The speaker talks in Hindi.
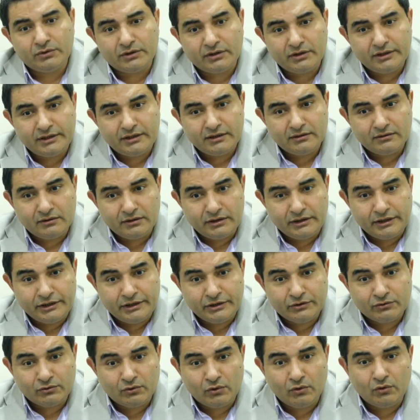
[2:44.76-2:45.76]
उनके लिए
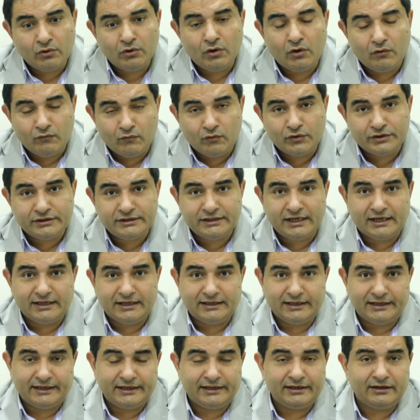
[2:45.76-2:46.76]
इनको वो दिया
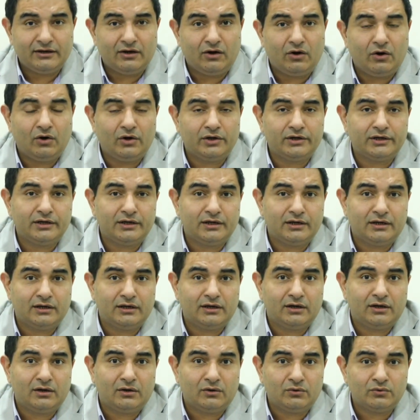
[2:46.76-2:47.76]
करें और
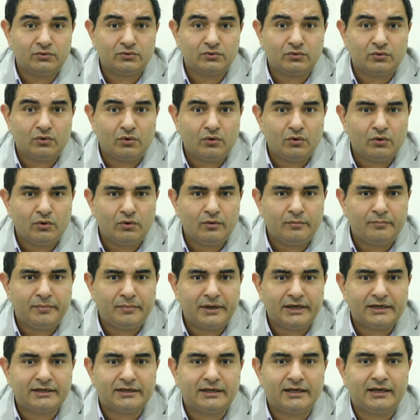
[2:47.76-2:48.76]
आ, उनको
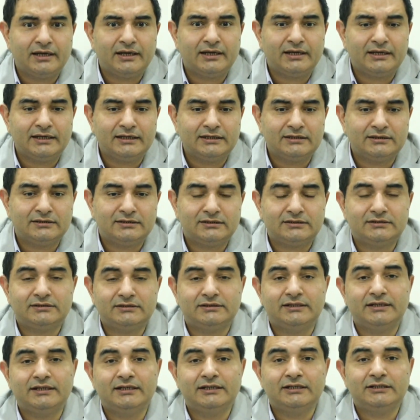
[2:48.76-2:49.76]
बल्कि इस
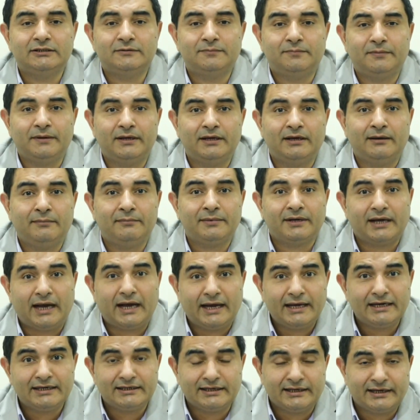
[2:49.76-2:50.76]
चीज़ पे हम
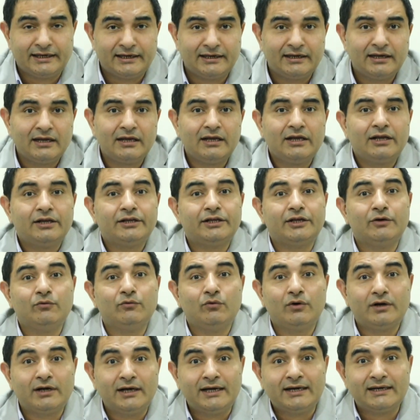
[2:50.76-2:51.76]
कायल करें कि
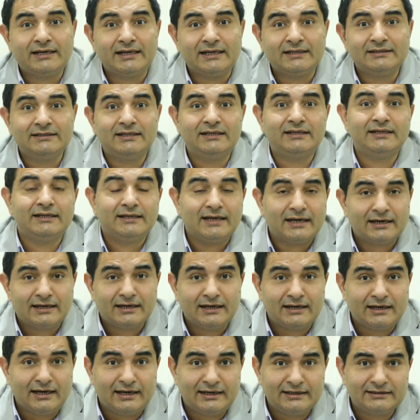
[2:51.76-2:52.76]
वो घर के अंदर ही घर
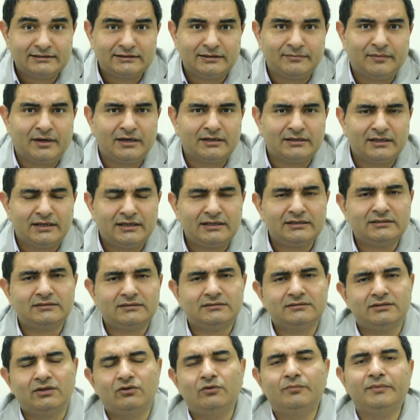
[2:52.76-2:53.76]
का खाना इस्तेमाल करें
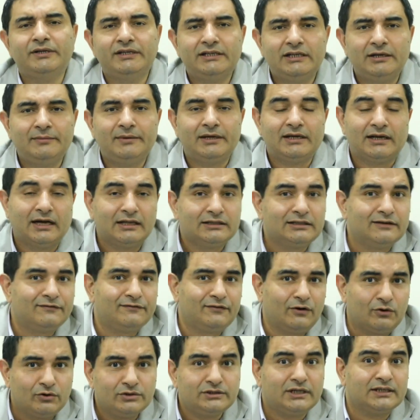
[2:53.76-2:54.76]
चलो महीने में एक आध
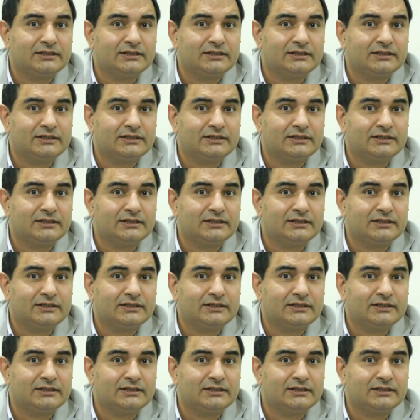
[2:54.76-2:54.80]
दफ़ा हो